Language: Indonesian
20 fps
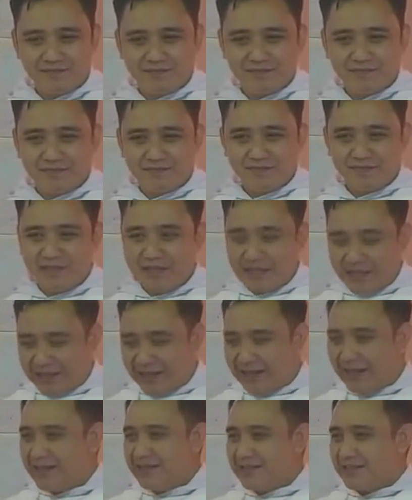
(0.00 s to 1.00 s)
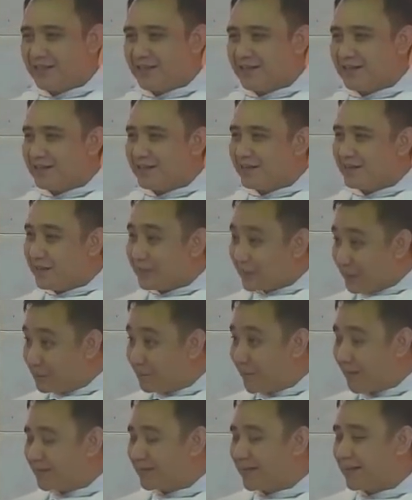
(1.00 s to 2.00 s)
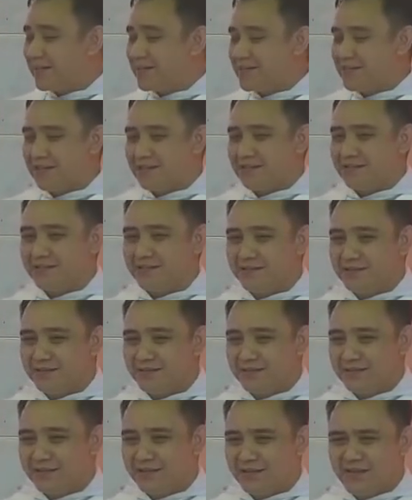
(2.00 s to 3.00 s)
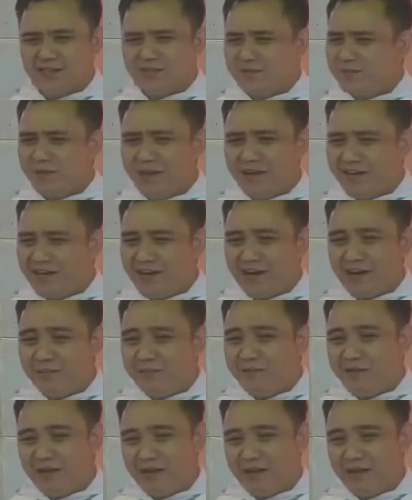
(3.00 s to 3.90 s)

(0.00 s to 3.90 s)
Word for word: di gereja, di tempat kerja. Dan semua ini nggak mudah.